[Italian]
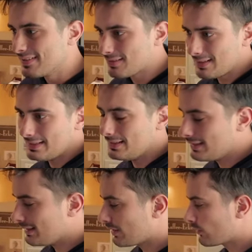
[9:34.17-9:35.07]

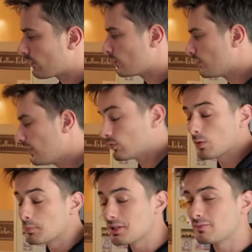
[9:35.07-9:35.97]
sedanini, cose così e
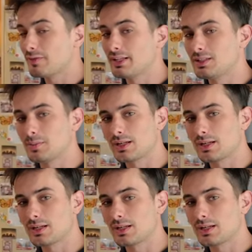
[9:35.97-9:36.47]
sono perfetti